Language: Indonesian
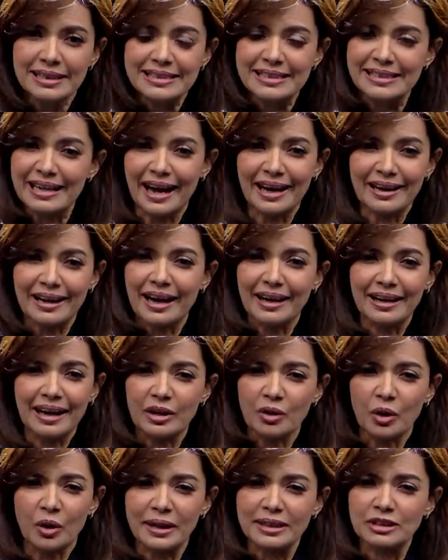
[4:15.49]

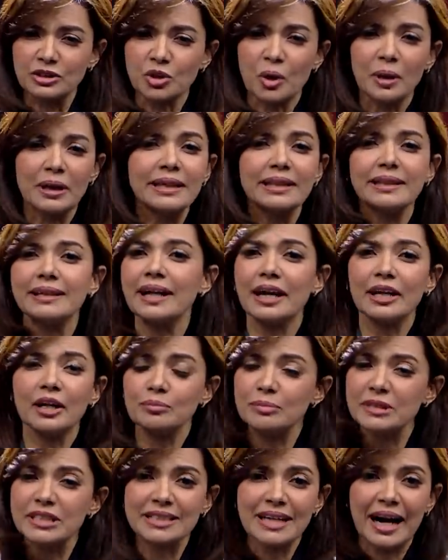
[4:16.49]
diarahkan oleh solidnya
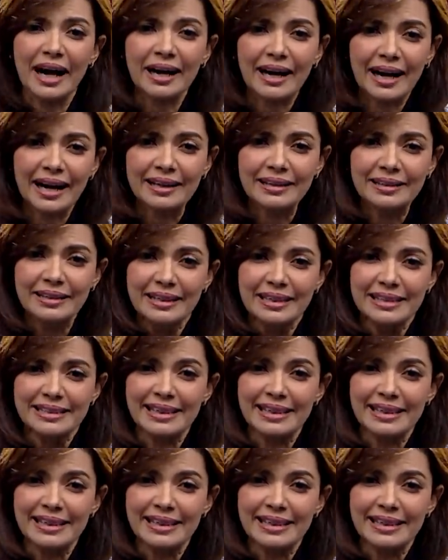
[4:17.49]
kebijakan,